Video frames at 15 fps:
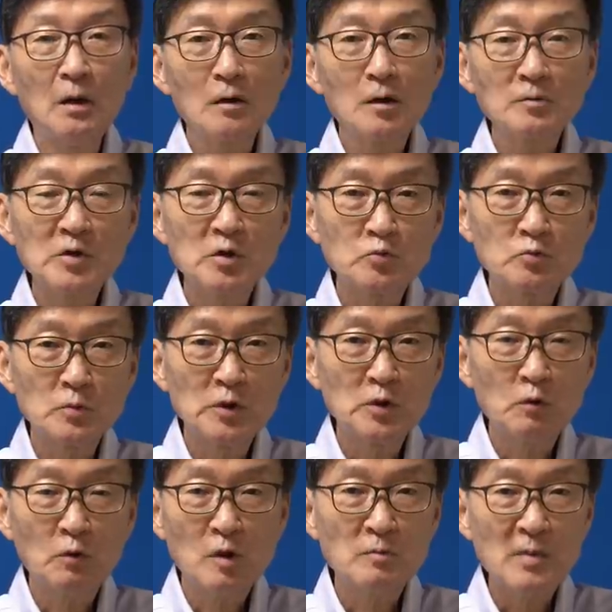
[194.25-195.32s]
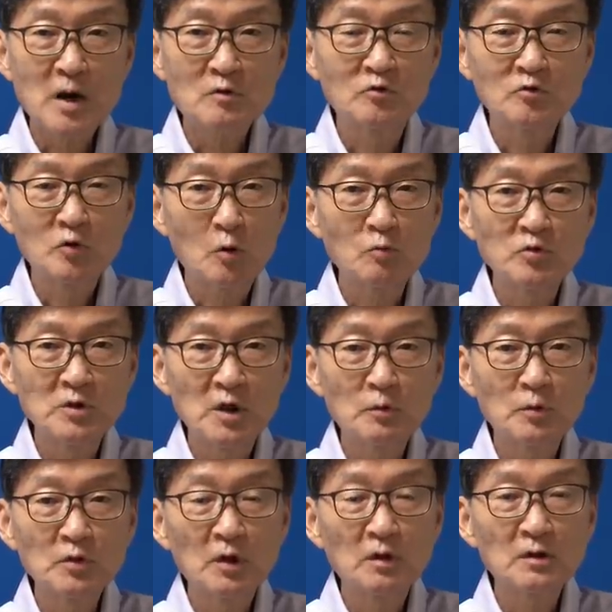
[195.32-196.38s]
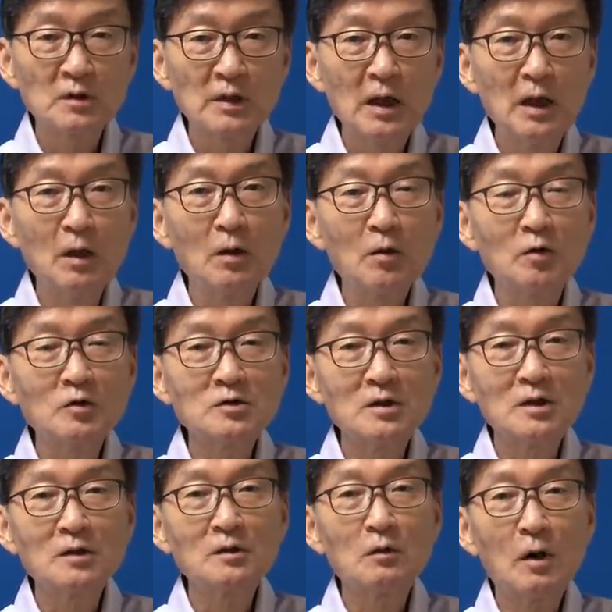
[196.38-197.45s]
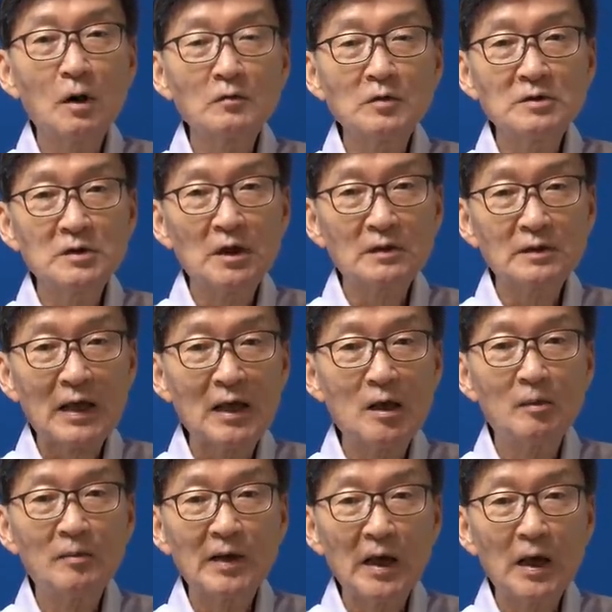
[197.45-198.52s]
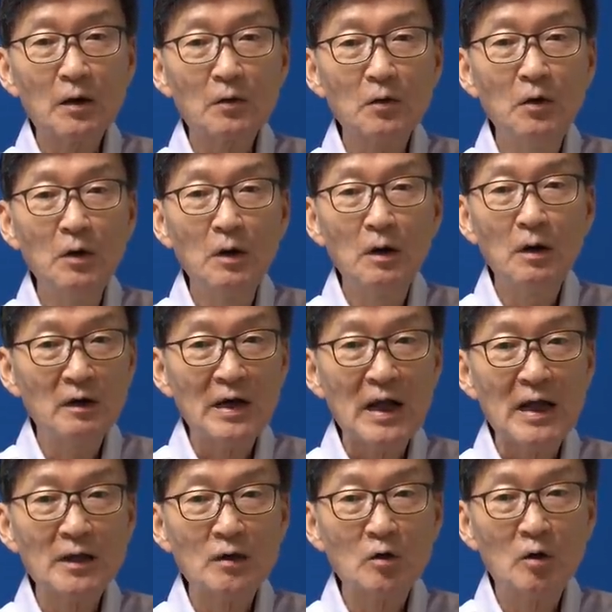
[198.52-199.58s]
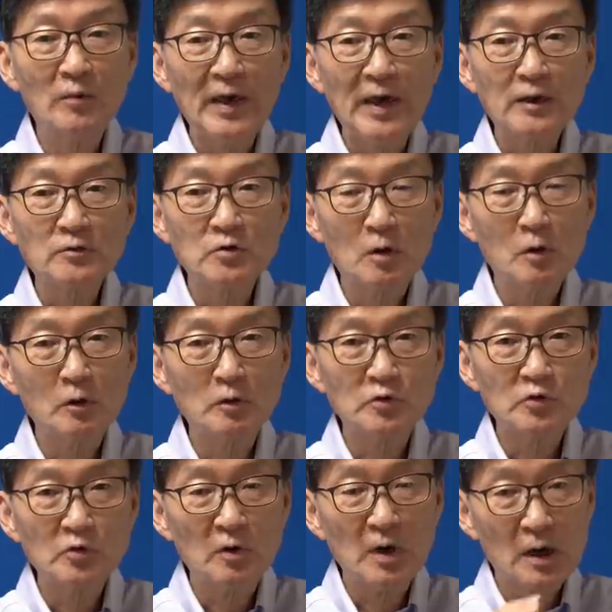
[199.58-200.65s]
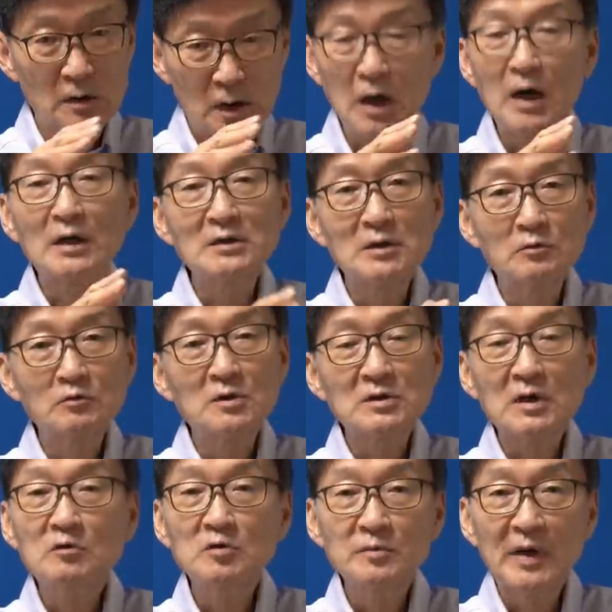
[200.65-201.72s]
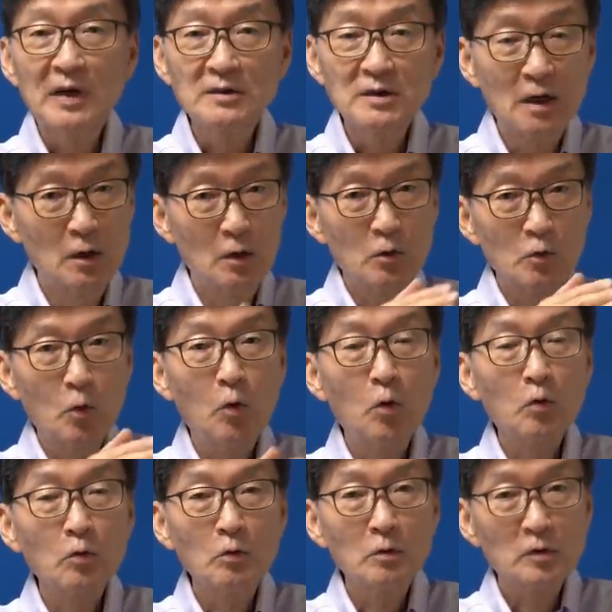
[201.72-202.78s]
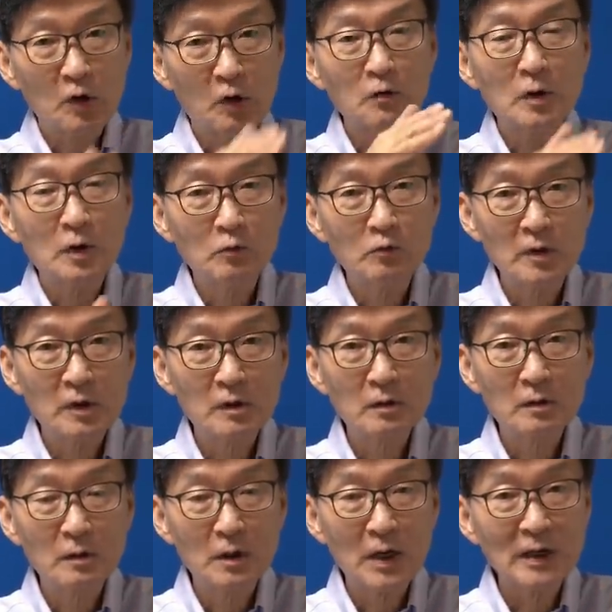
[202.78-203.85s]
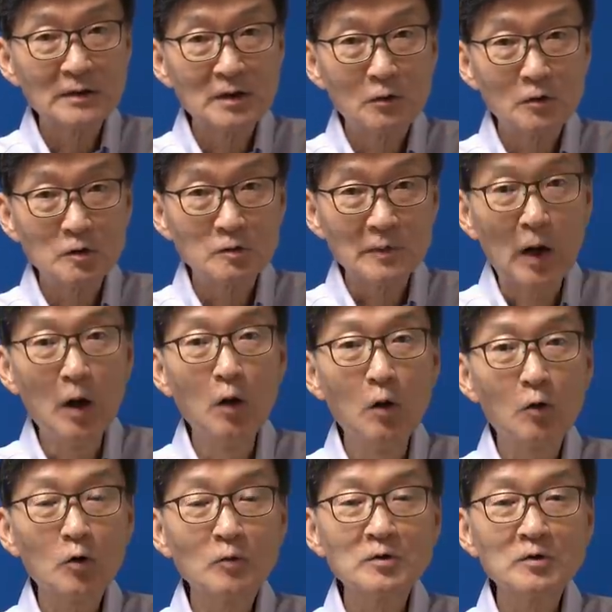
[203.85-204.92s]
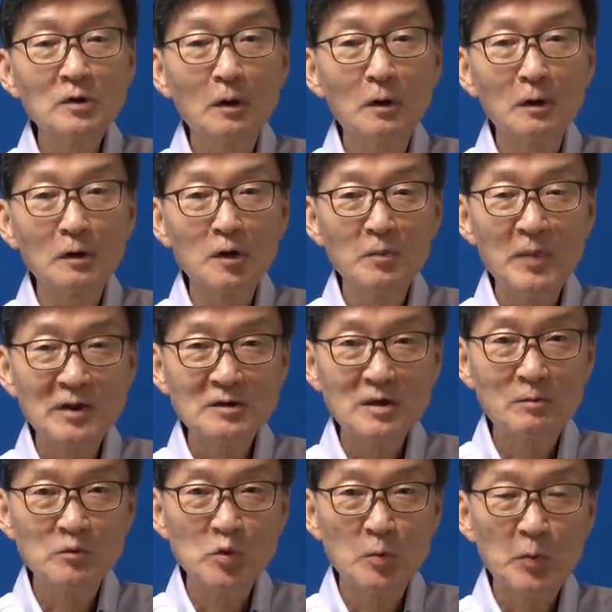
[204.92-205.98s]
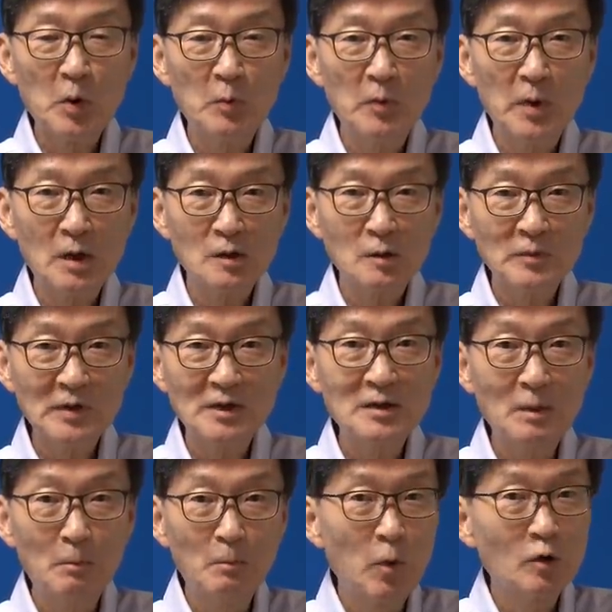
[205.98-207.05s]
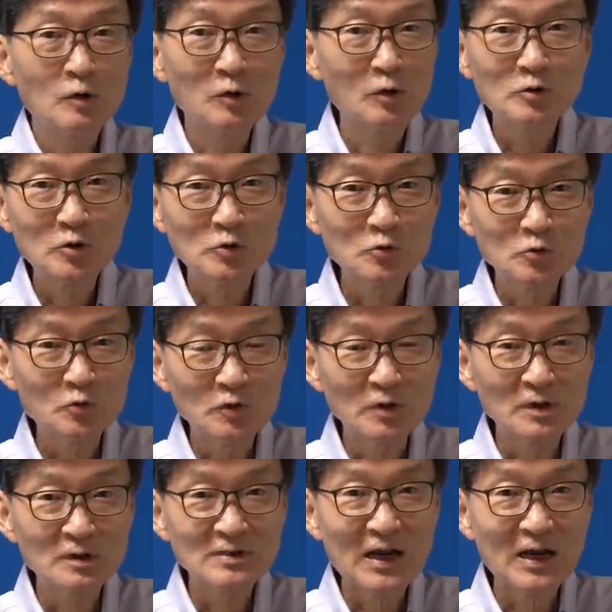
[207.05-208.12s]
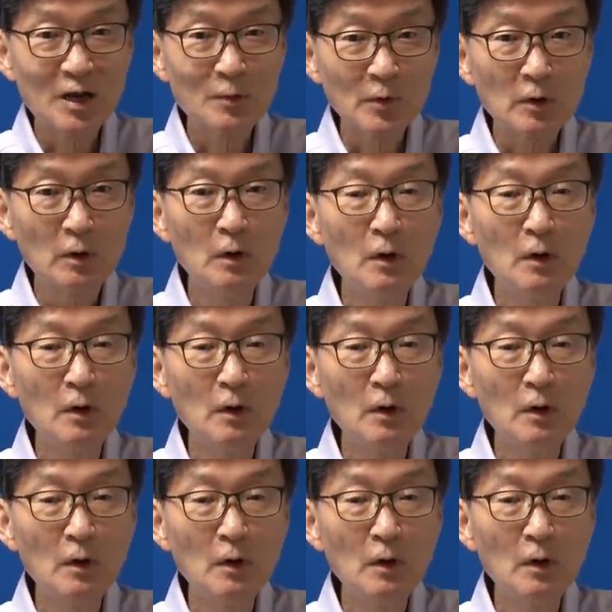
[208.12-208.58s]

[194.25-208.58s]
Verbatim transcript: 그럼 이제 인도하고 막 국경 분쟁이 붙었는데 거기서 인도하고 이제 타협을 해갖고 라인 오브 액츄얼 컨트롤 을 했고 아 이제 우리 싸우지 말자 요거를 경계로 우리 거를 하자 그랬습니다 그러면서 2만 3천 평방키로 일단 먹은 거죠 중국이 셀라미로